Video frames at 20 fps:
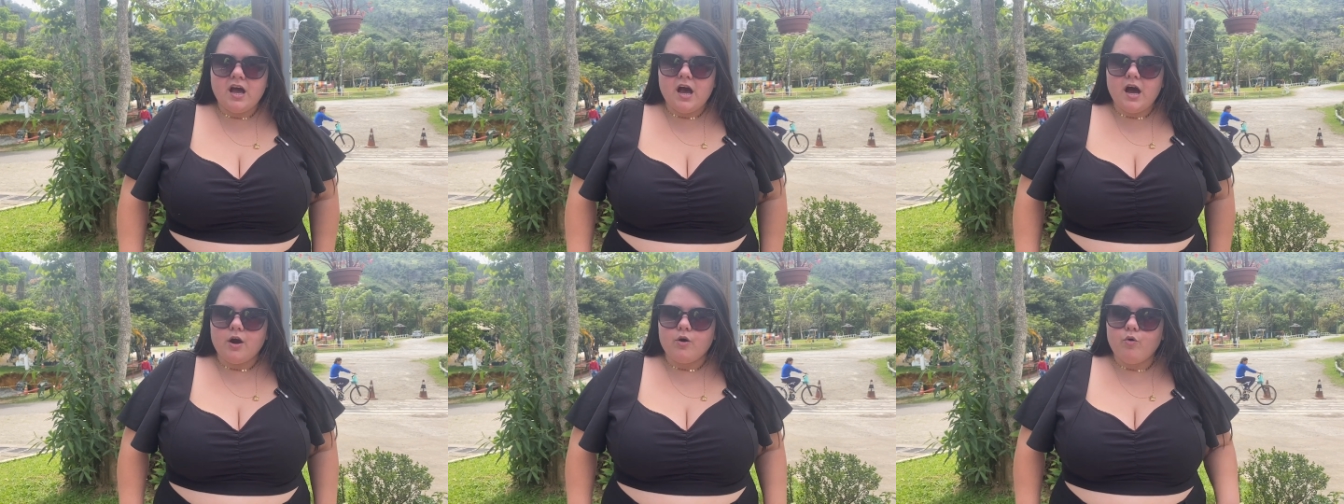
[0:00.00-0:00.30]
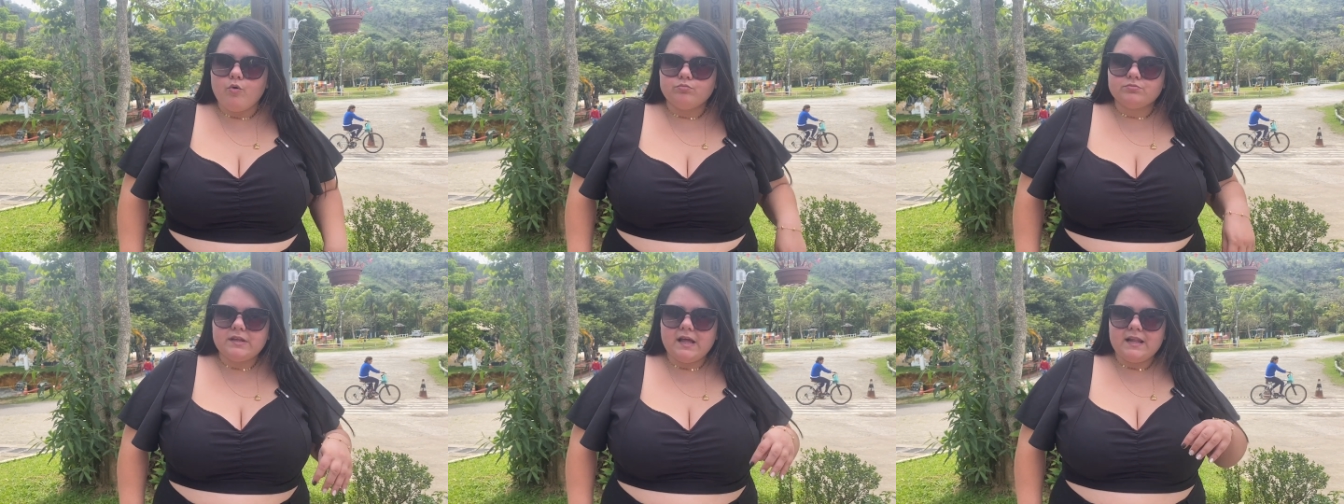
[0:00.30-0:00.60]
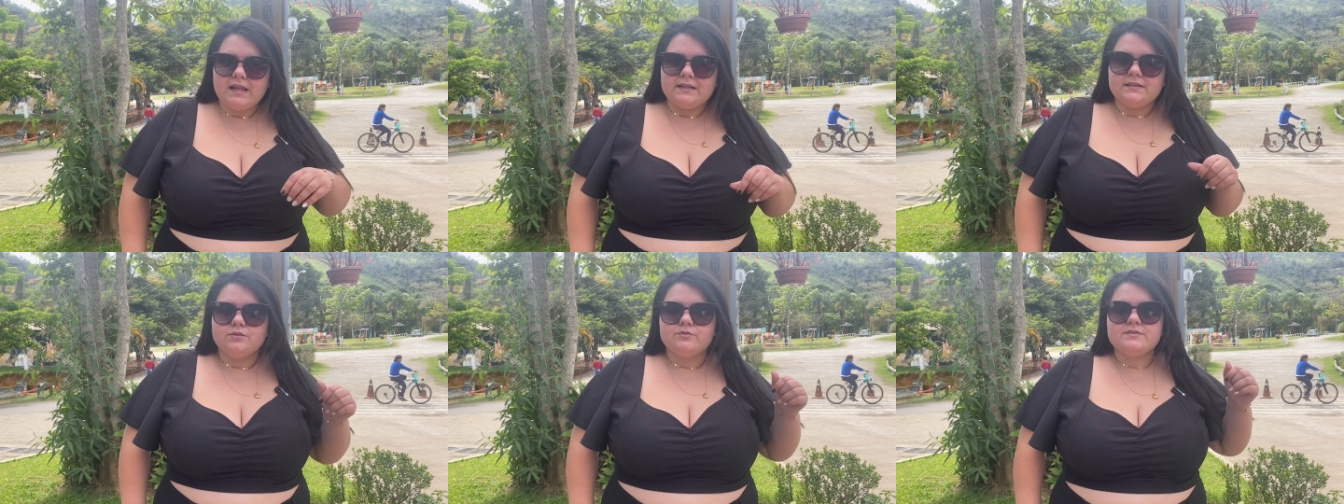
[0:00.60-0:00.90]
A conta
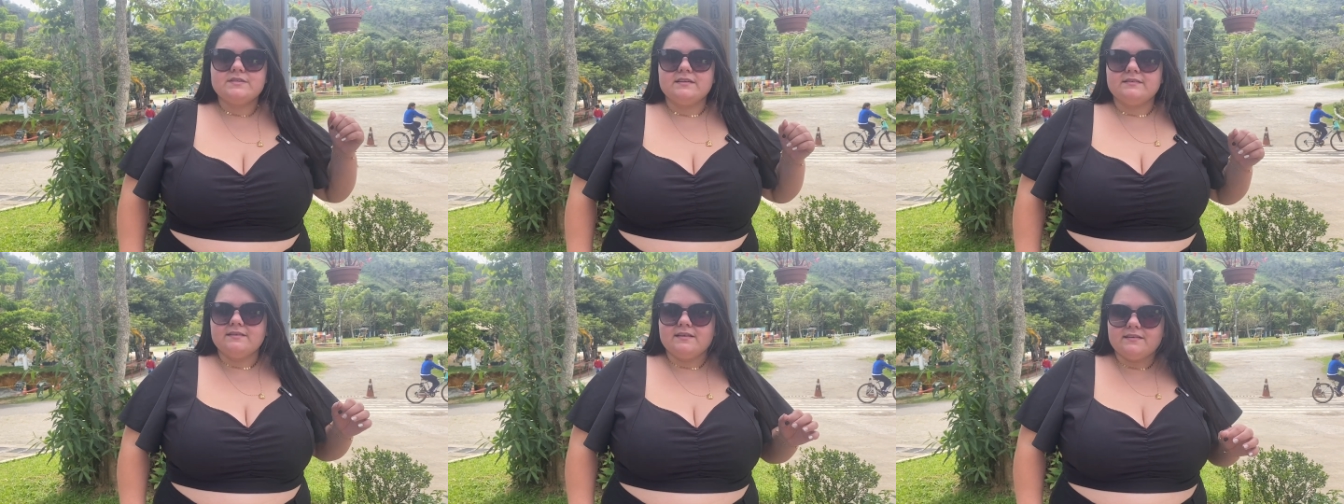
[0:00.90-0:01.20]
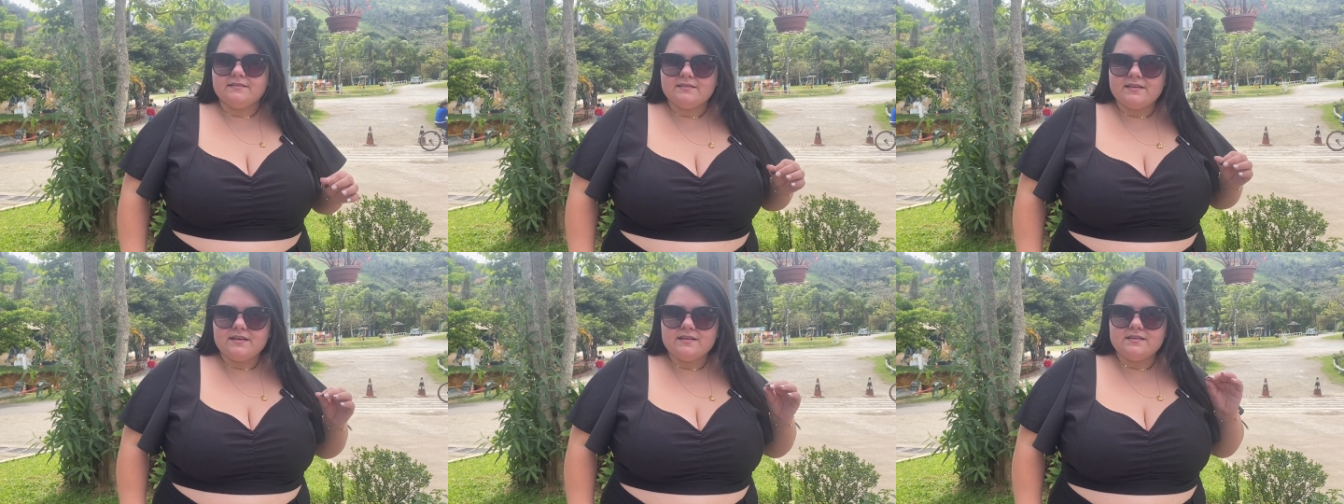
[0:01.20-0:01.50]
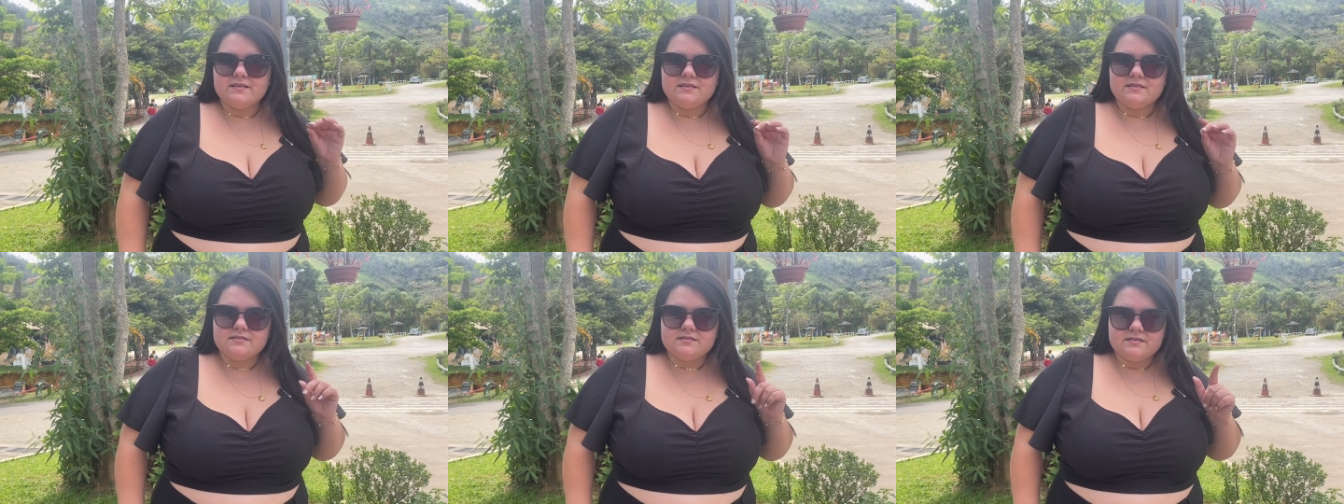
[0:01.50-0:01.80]
lá deu
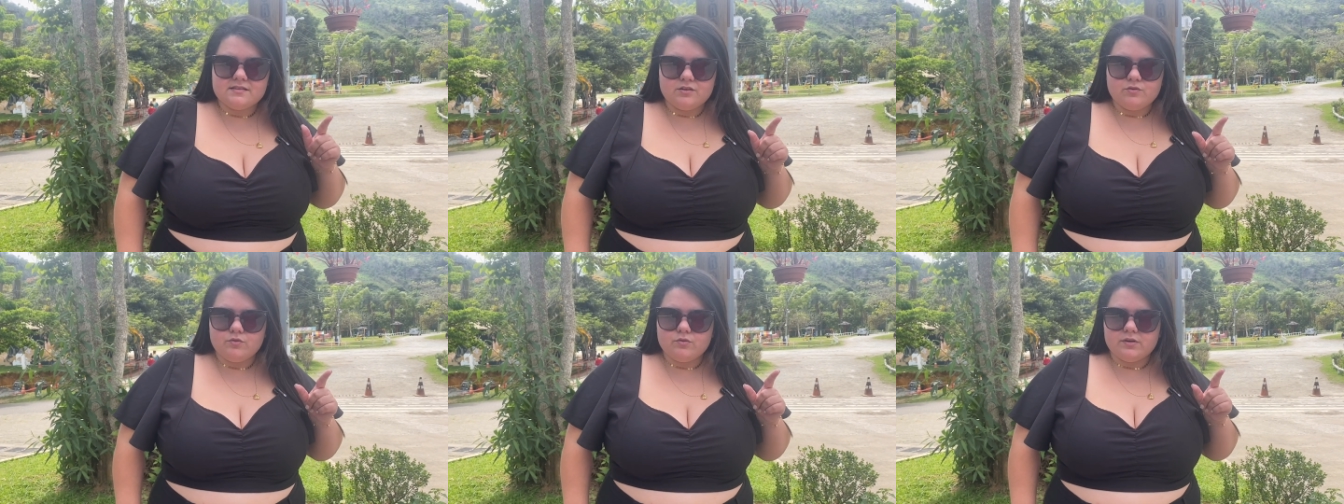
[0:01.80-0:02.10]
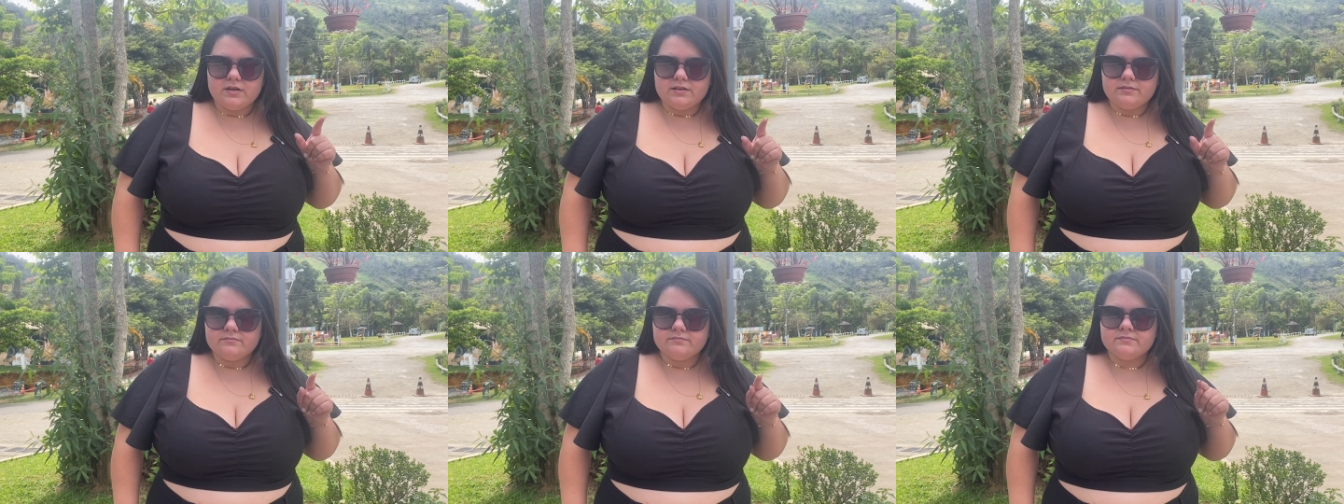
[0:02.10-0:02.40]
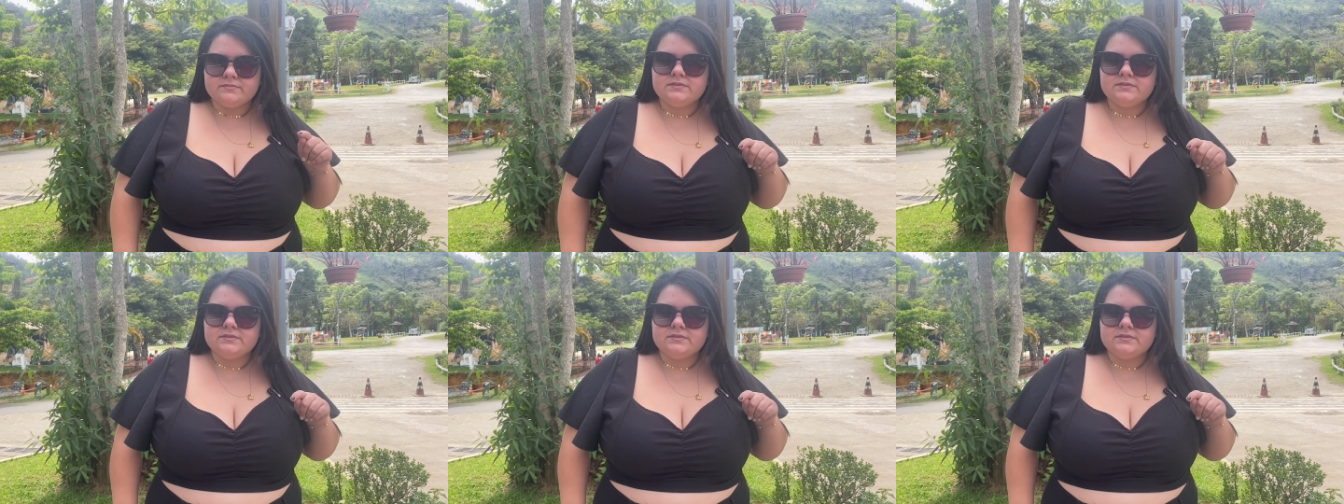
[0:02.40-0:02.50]
75, né?